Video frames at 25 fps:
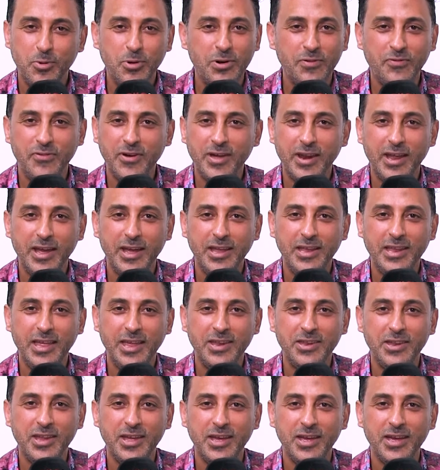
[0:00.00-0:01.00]
بكل فرح
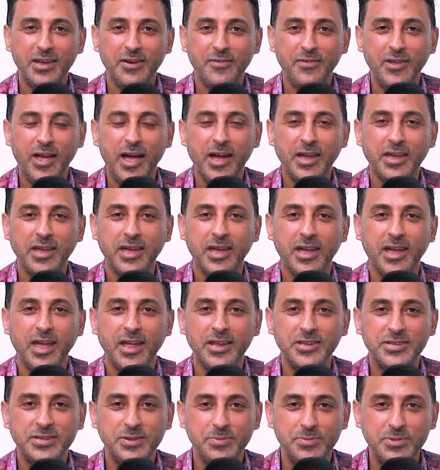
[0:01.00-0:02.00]
لان في الحقيقه
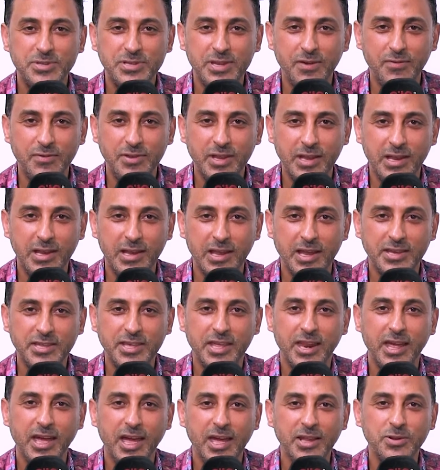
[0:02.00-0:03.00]
كانت بزاف ديال
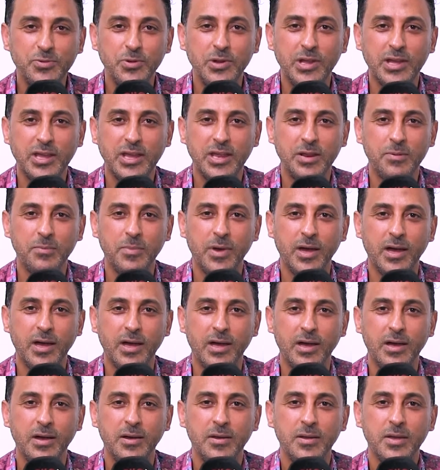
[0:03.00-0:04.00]
الاقتراحات ولكن
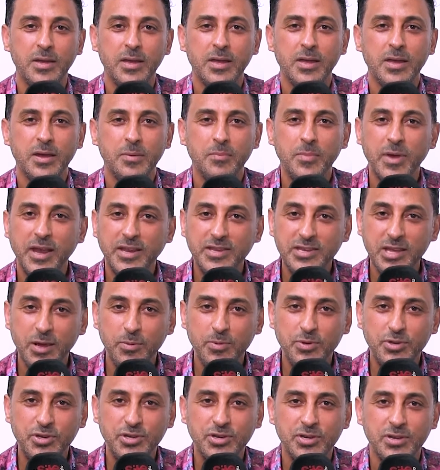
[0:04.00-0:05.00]
ما ما
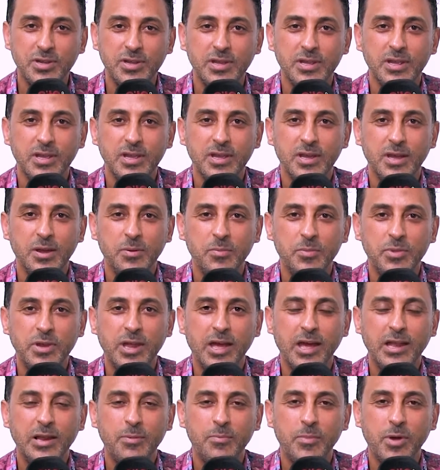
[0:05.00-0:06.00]
كتبتش
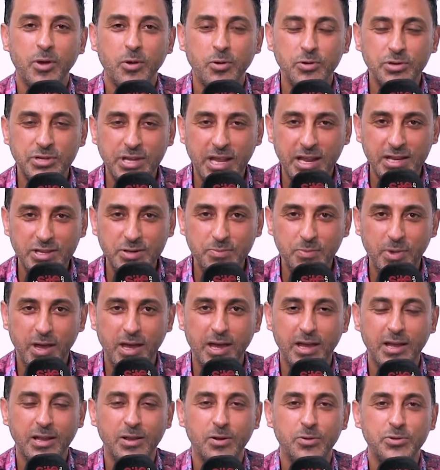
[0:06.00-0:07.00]
منها لما كنت جالس
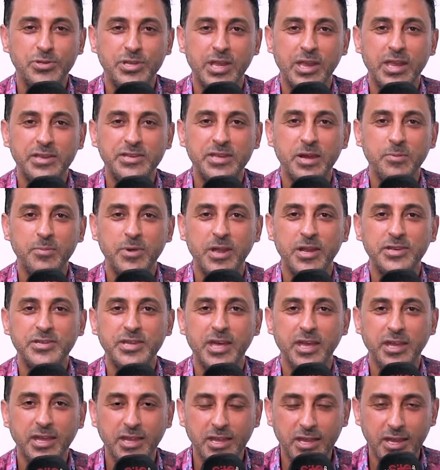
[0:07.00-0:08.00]
مع الاستاذه سميره
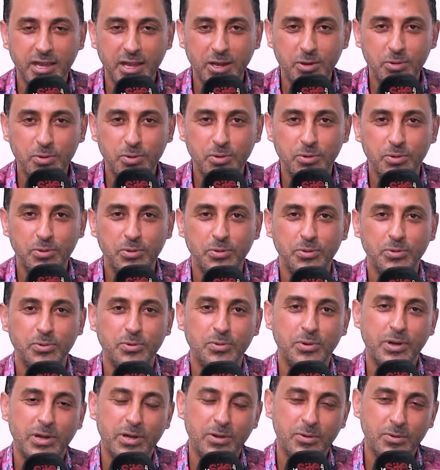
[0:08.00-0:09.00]
سعيد
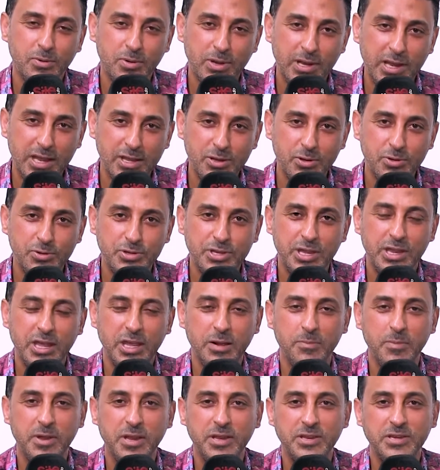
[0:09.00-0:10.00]
وقال لها الاستاذ
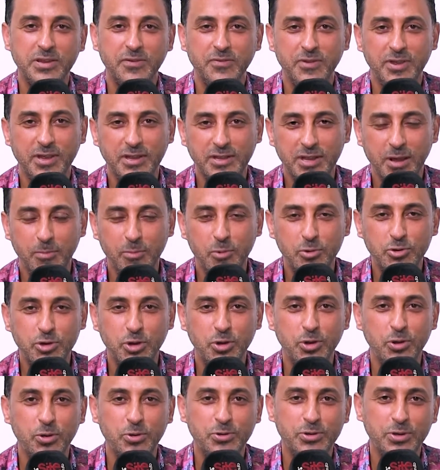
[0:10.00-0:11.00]
ايمن انت في تعملوا
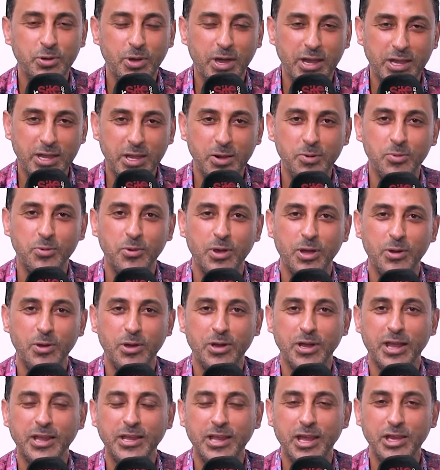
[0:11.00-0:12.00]
شي ديون انت حكيم
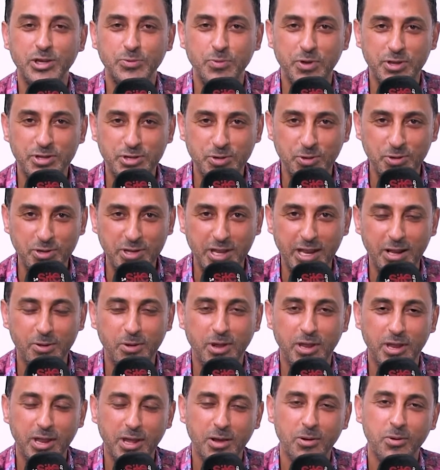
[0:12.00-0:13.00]
قالت عجبها الصوت ديالي
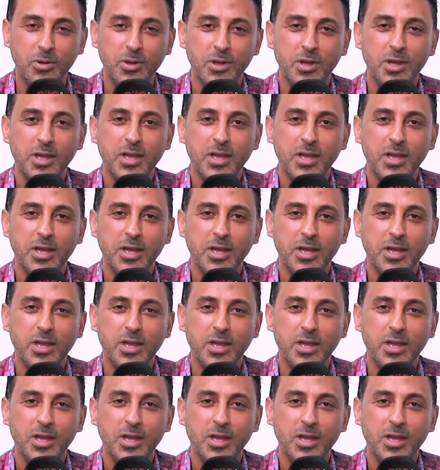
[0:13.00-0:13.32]
وكذا